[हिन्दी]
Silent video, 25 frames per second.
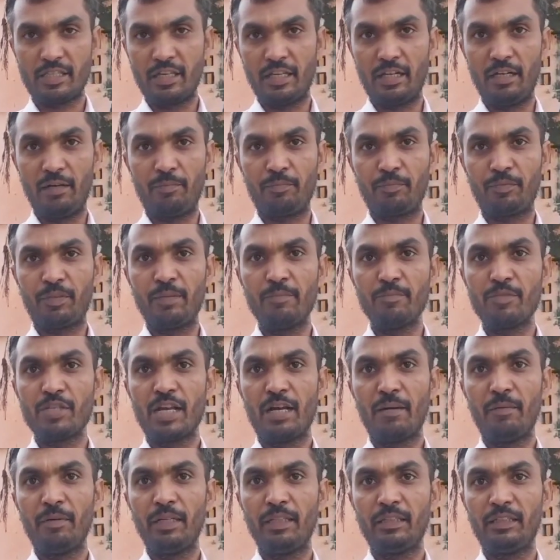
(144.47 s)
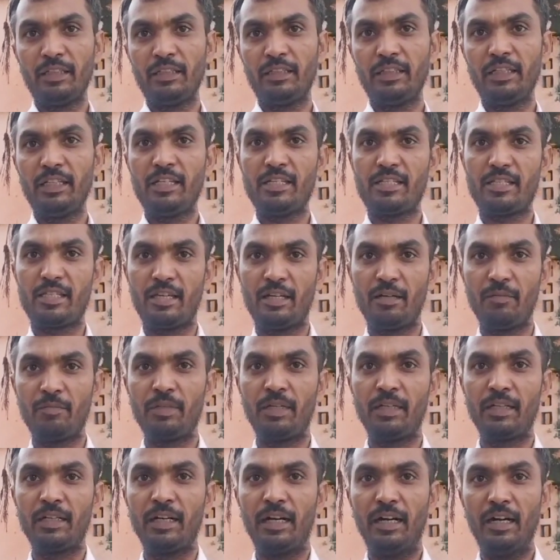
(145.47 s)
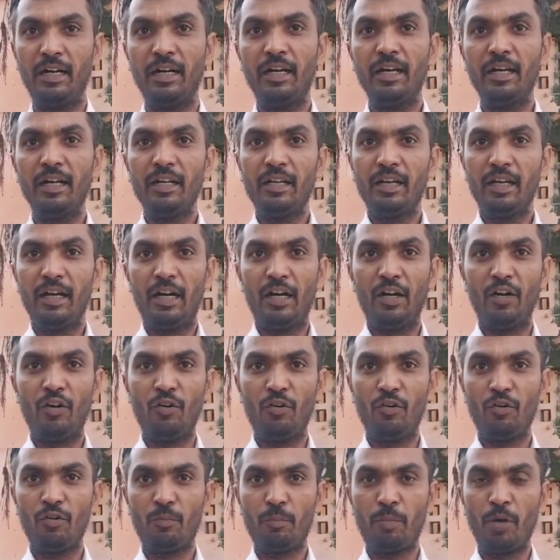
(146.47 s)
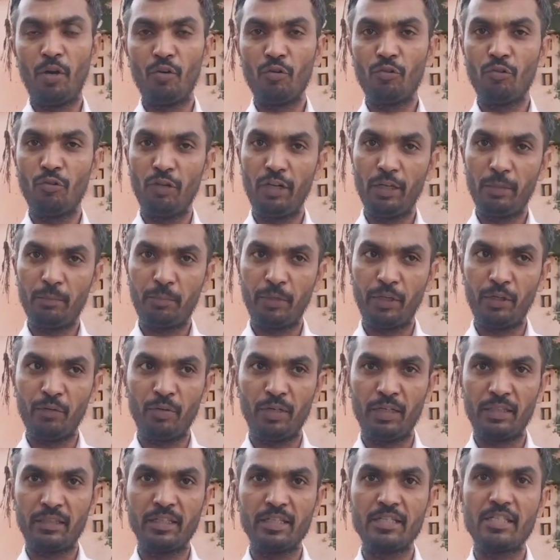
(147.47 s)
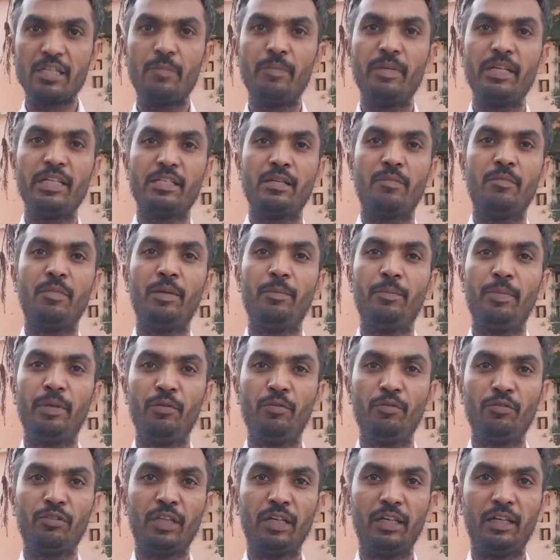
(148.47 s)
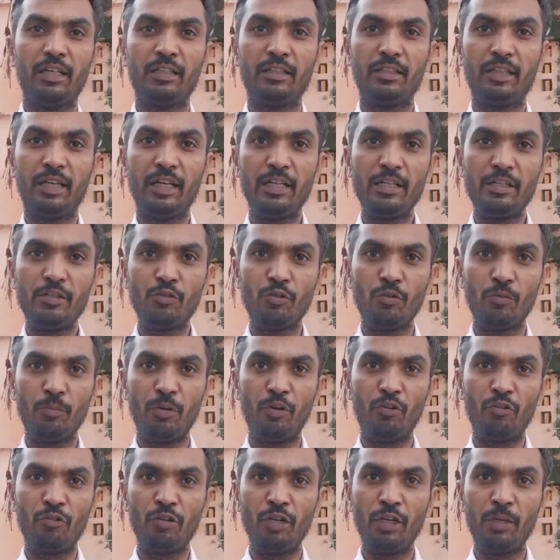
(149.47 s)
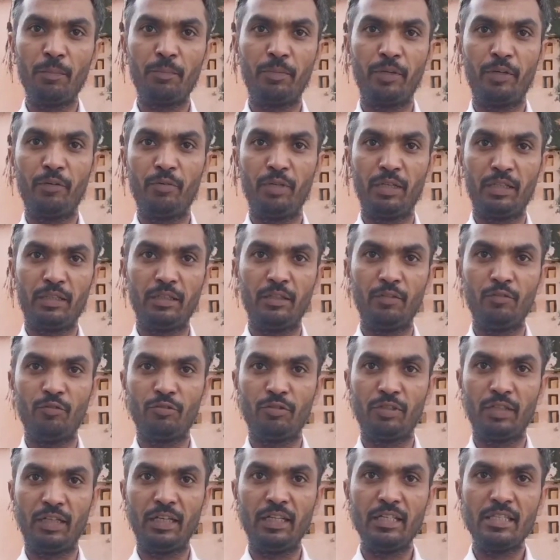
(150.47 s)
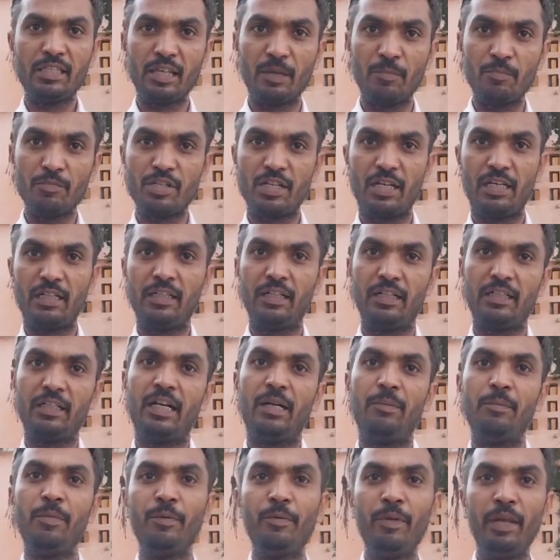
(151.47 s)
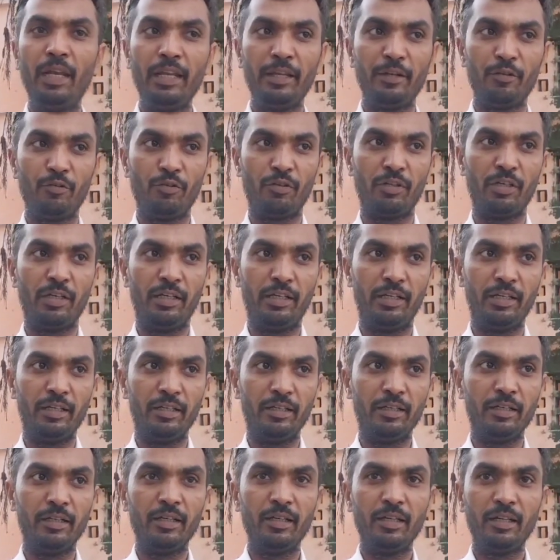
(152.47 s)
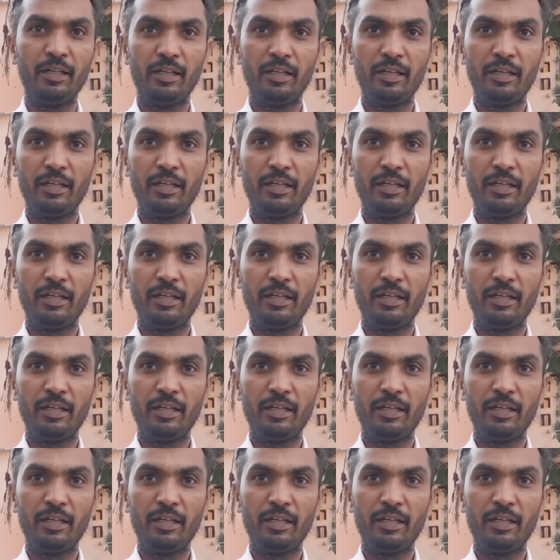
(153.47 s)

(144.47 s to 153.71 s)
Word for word: इस तरफ तमसा बहती थी इस तरफ गंगा और भौगोलिक परिवर्तन समय समय पे होता रहता है जो भौगोलिक परिवर्तन होता है तमसा गंगा में विलीन हो गई है